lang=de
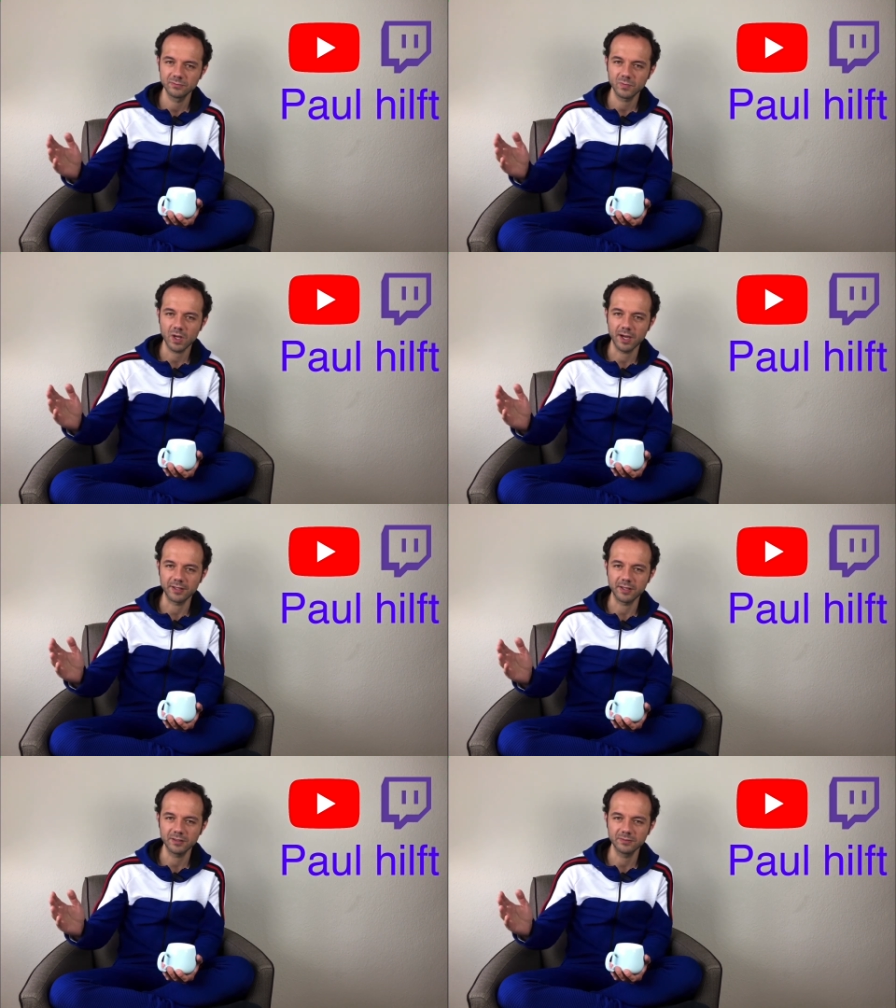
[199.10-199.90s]
Ein
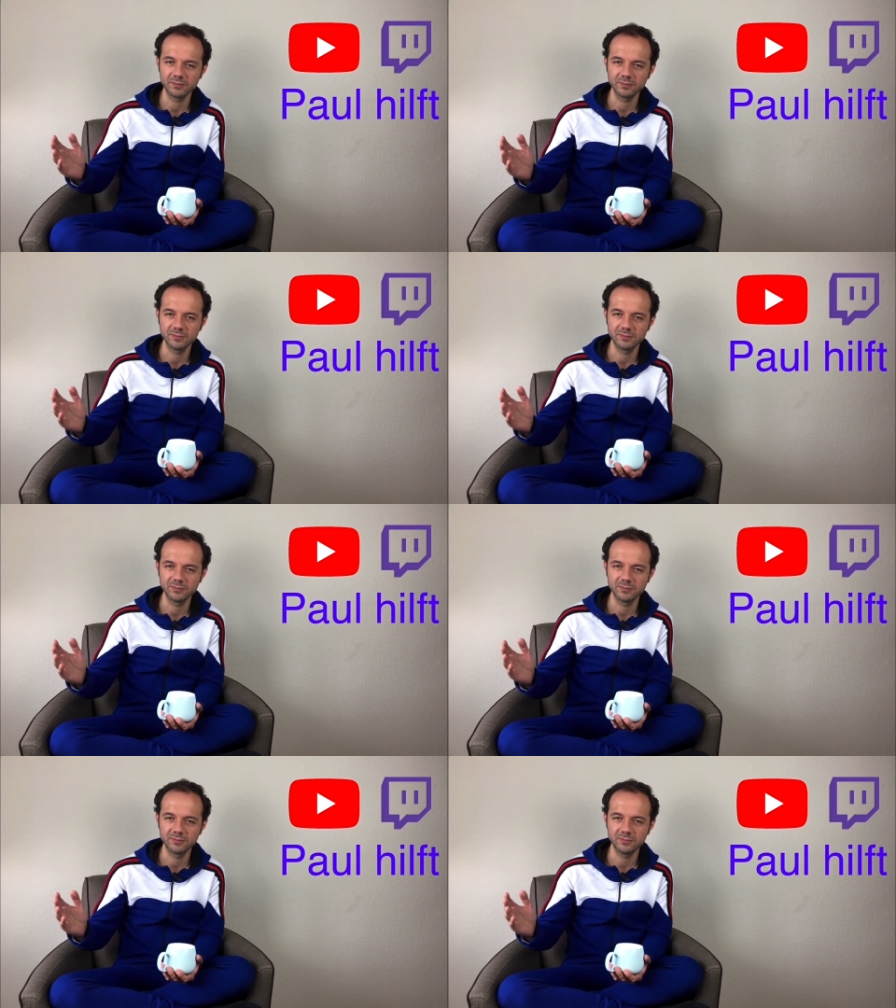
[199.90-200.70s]
Jahr
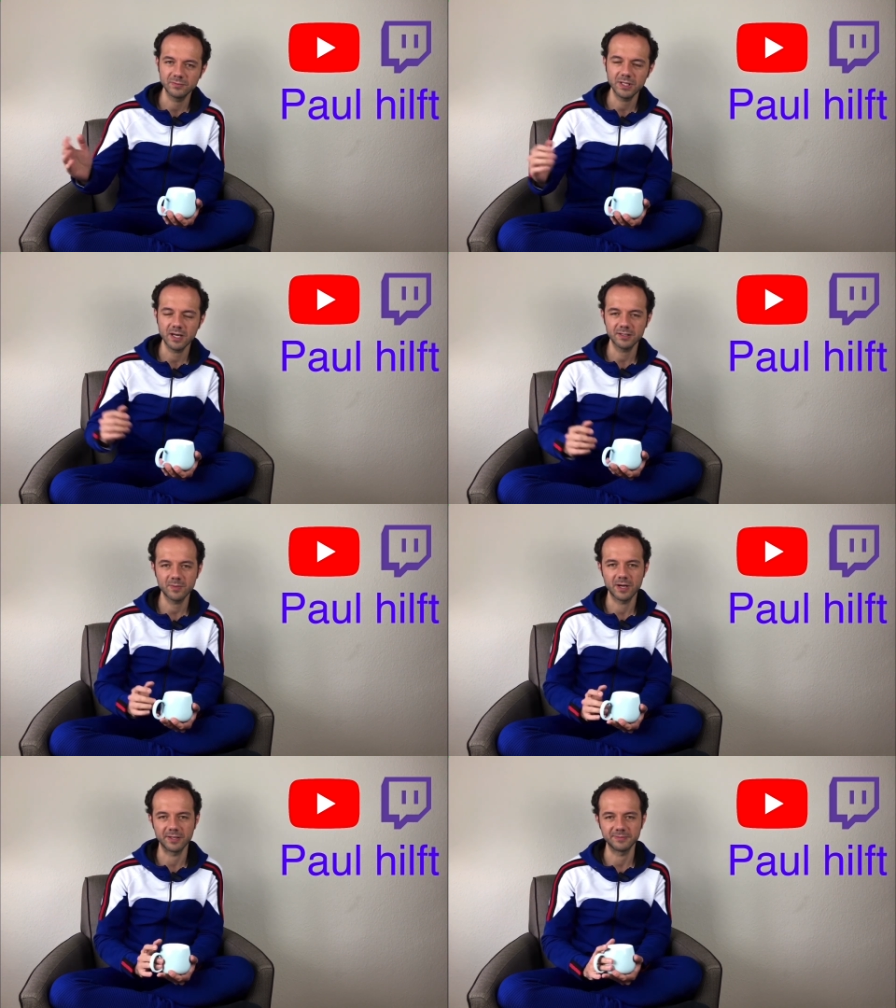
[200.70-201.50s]
wieder
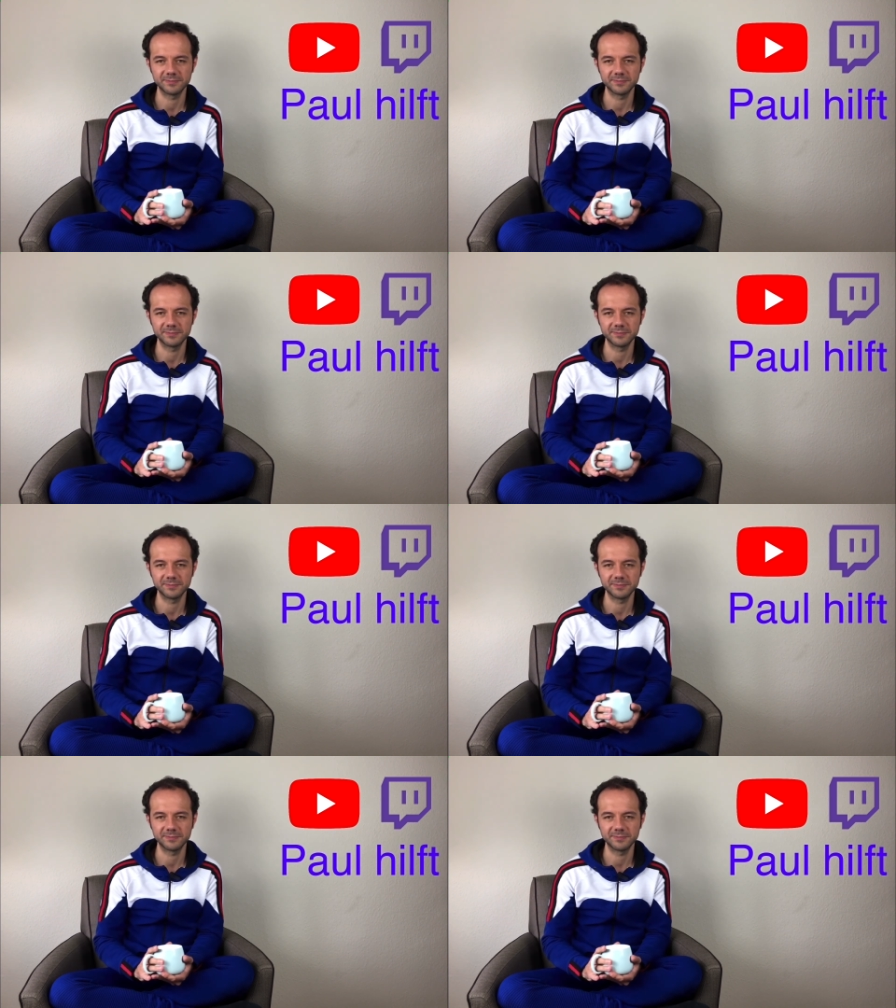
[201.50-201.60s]
dabei.